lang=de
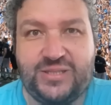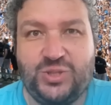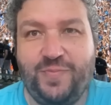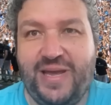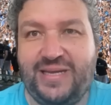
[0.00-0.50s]
es
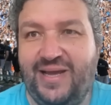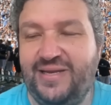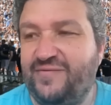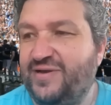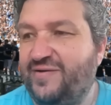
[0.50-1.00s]
tut mir echt
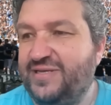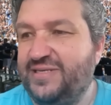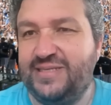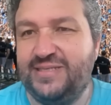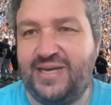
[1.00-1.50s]
leid, aber, aber
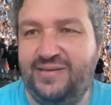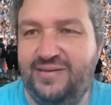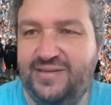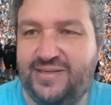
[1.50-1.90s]
ich, ich, kann,